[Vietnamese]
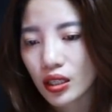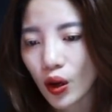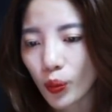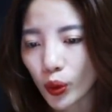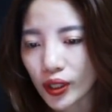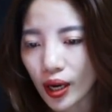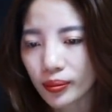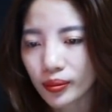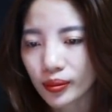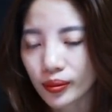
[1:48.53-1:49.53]
Sau một
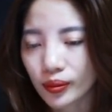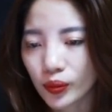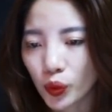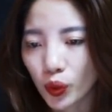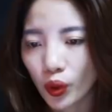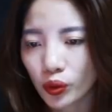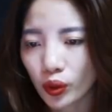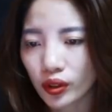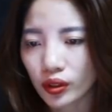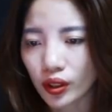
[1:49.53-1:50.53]
năm,
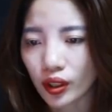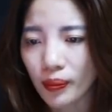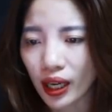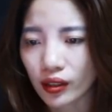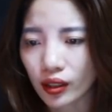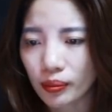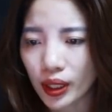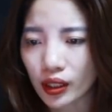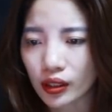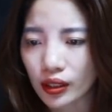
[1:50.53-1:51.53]
tôi tự thấy bản
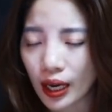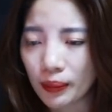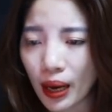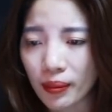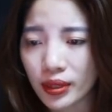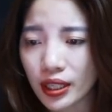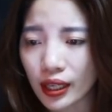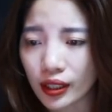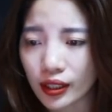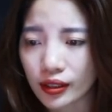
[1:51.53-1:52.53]
thân mình ăn bám
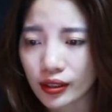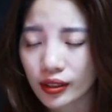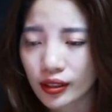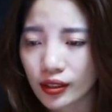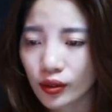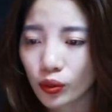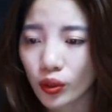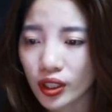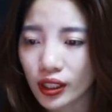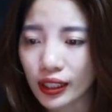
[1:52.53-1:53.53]
gia đình.
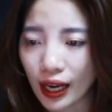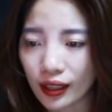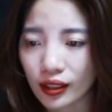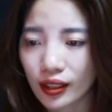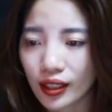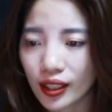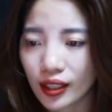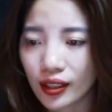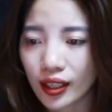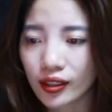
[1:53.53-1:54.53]
Tôi rất ngại,
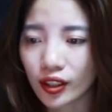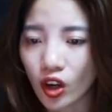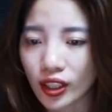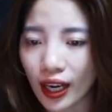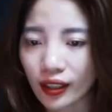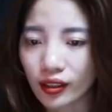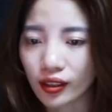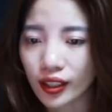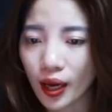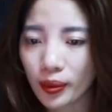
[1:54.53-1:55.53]
nên đợi con gái
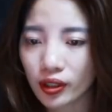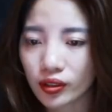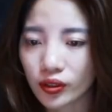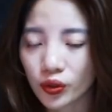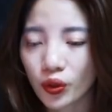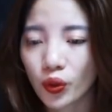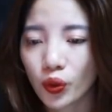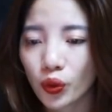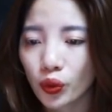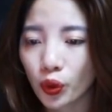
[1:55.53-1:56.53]
cứng cáp hơn.
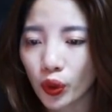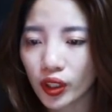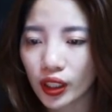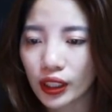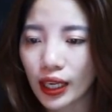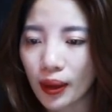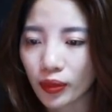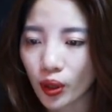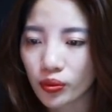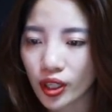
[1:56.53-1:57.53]
Tôi quyết định đi
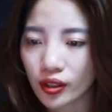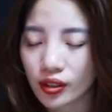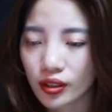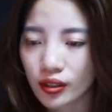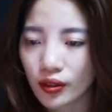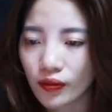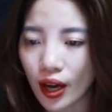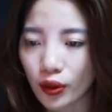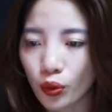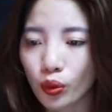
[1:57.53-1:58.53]
làm công nhân
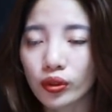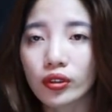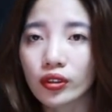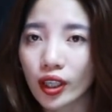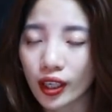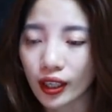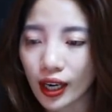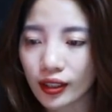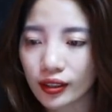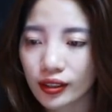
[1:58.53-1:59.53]
và đủ thứ nghề
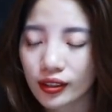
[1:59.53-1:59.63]
khác.